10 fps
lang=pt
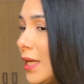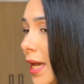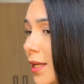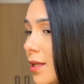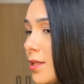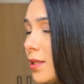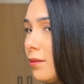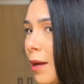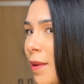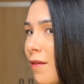E ainda
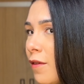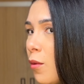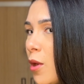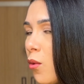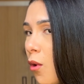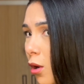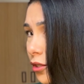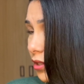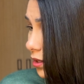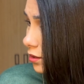assim dá pra ver o meu corte, vocês